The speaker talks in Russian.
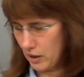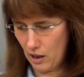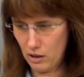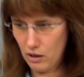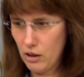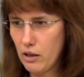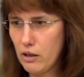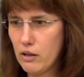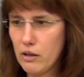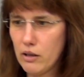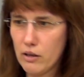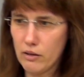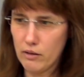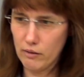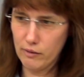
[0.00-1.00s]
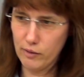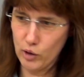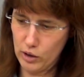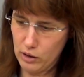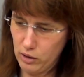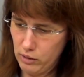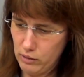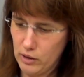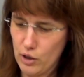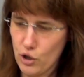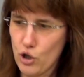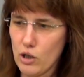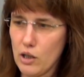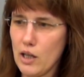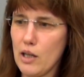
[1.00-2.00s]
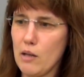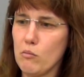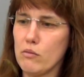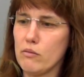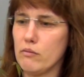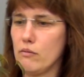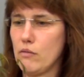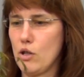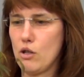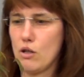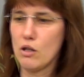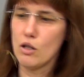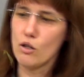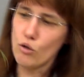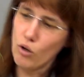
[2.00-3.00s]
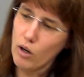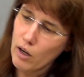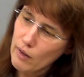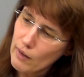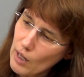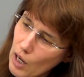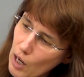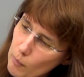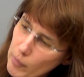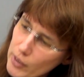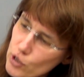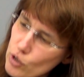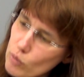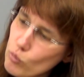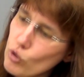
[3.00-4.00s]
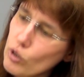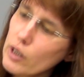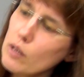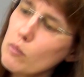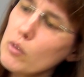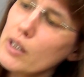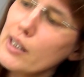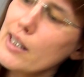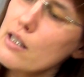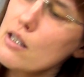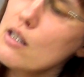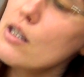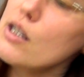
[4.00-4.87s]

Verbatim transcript: Так, вот, начинаем с нее. Почему именно